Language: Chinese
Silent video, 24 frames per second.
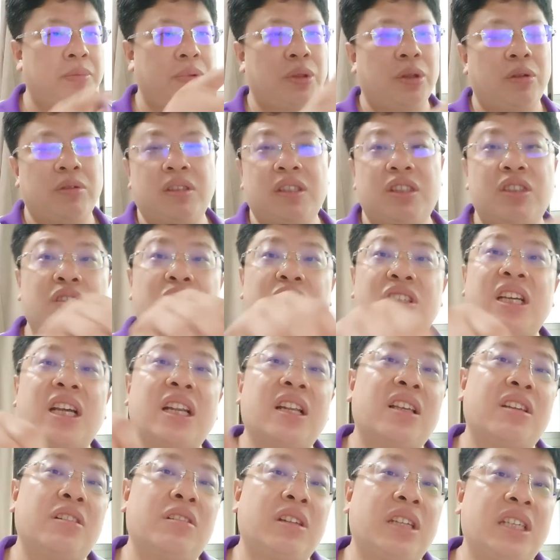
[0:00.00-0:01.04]
不同的就
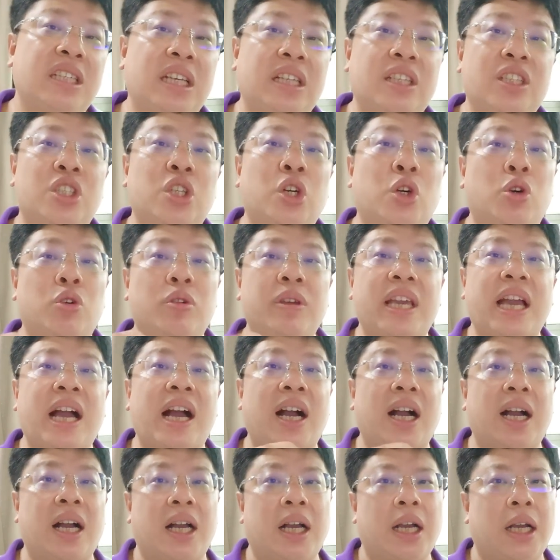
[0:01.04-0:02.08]
像有点像抽
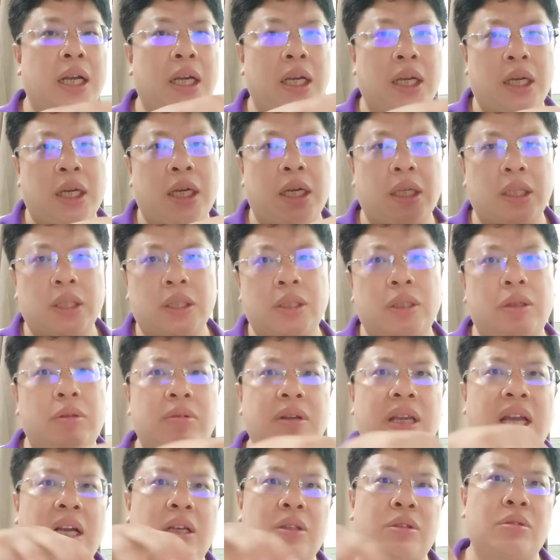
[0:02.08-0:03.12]
样
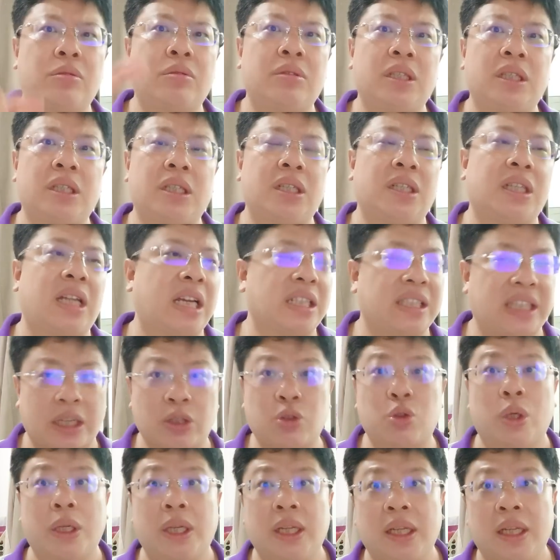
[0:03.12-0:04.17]
抽样做一个那
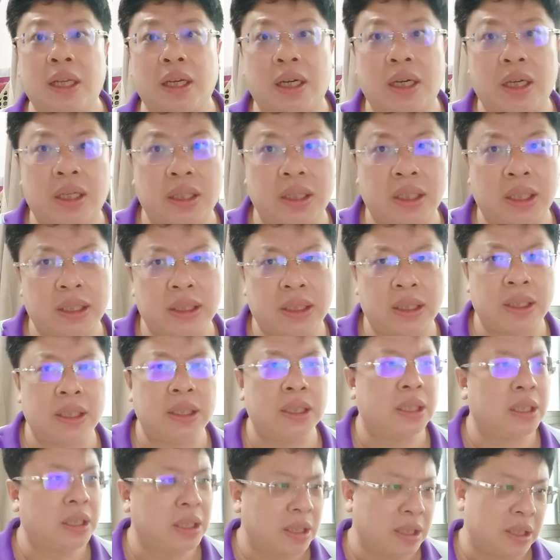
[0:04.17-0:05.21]
才准啊，那
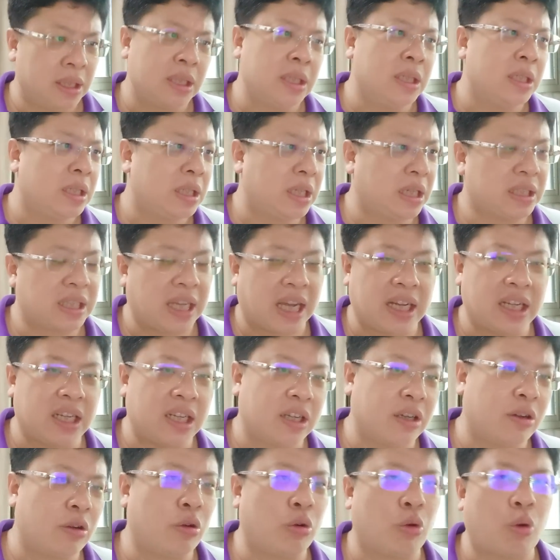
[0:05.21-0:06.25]
那才
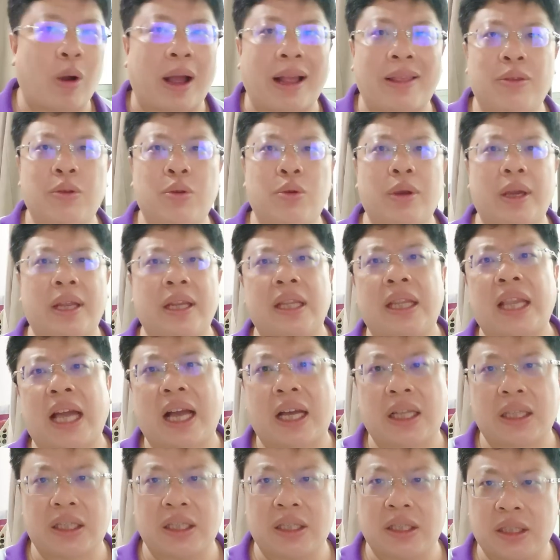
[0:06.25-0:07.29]
能够还原
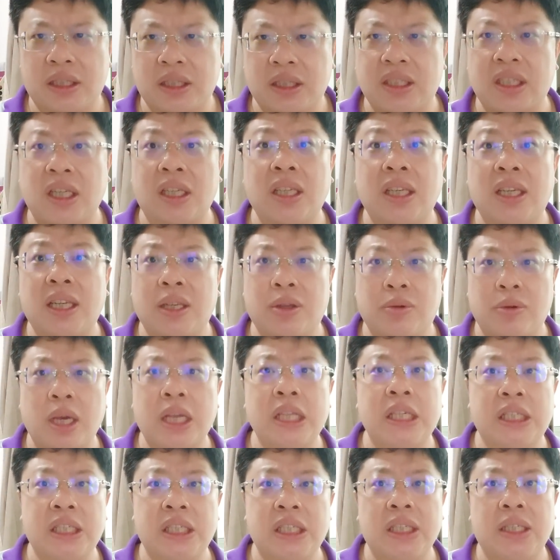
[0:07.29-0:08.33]
它的整体
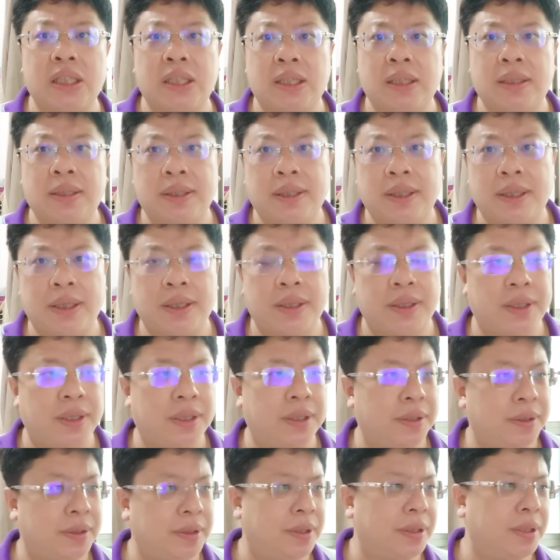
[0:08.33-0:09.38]
原型。
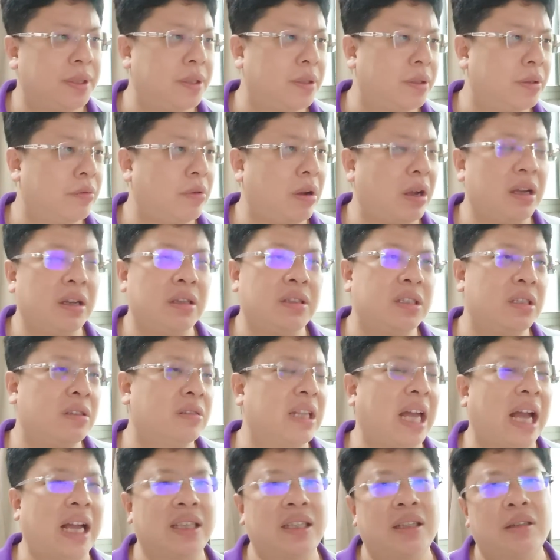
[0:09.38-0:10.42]
光只
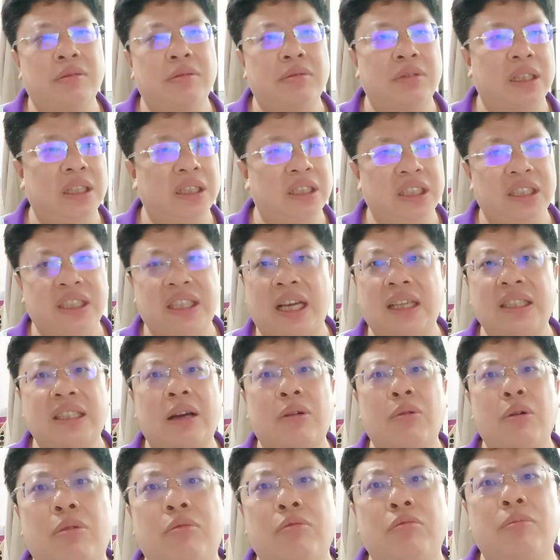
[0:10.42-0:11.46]
有大人物呢，你常
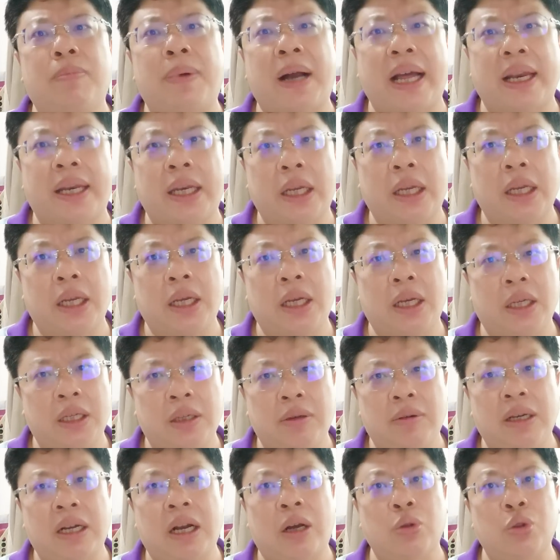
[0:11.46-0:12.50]
会误判啊，
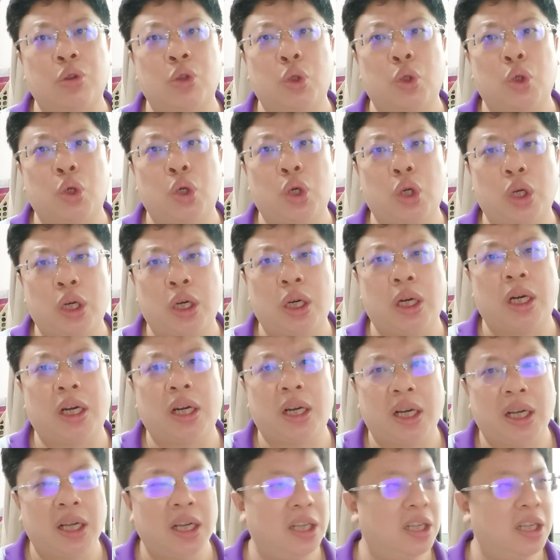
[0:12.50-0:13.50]
你会搞错啊，